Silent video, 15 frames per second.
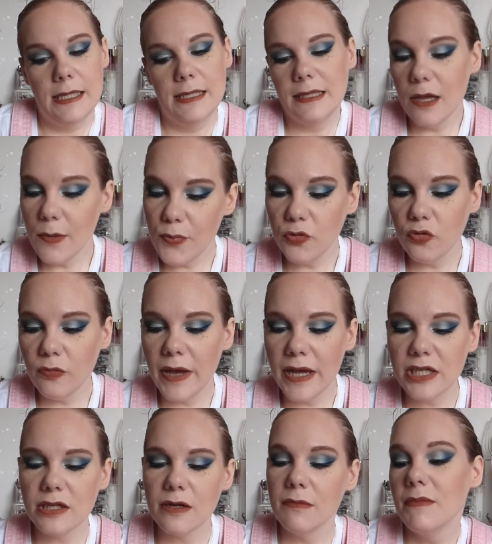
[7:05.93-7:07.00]
C'est un peu
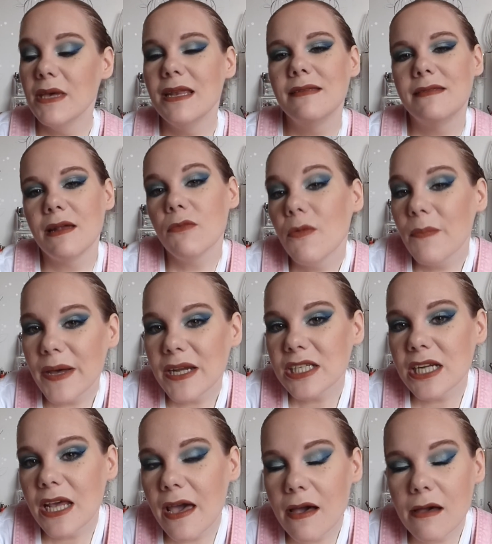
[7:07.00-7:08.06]
dommage, mais il est tellement pas
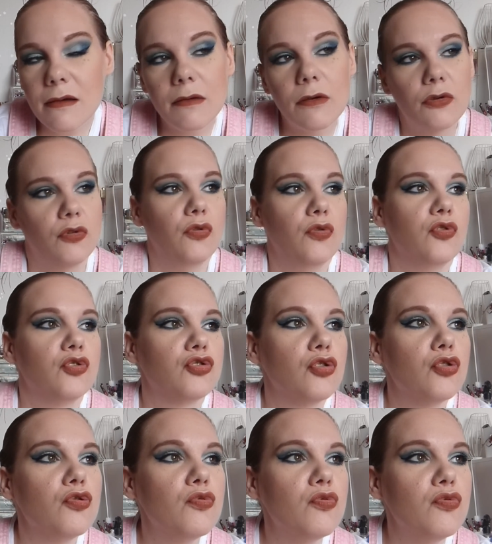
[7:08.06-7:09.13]
cher que je
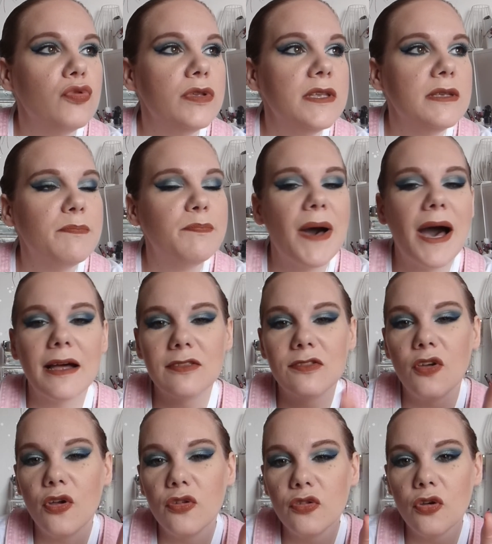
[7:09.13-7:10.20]
lui
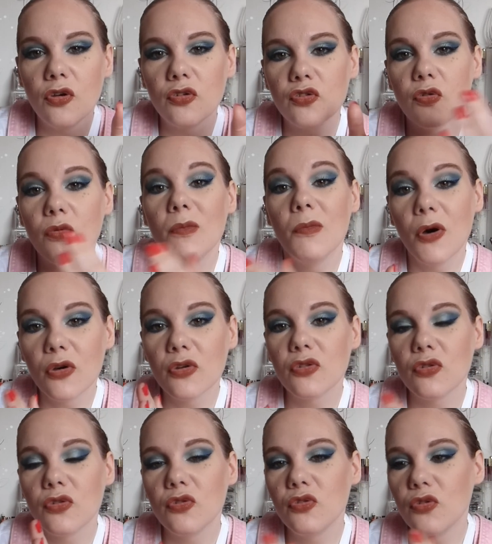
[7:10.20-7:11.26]
pardonne son
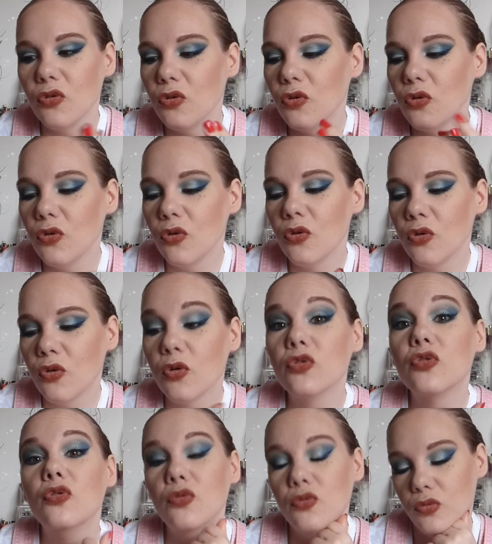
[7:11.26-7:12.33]
manque de
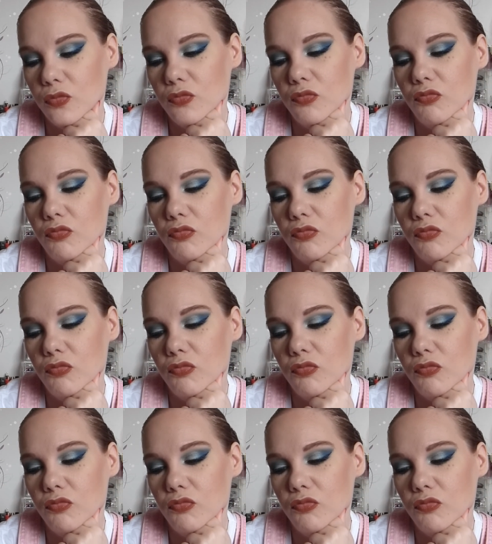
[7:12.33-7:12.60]
contenu.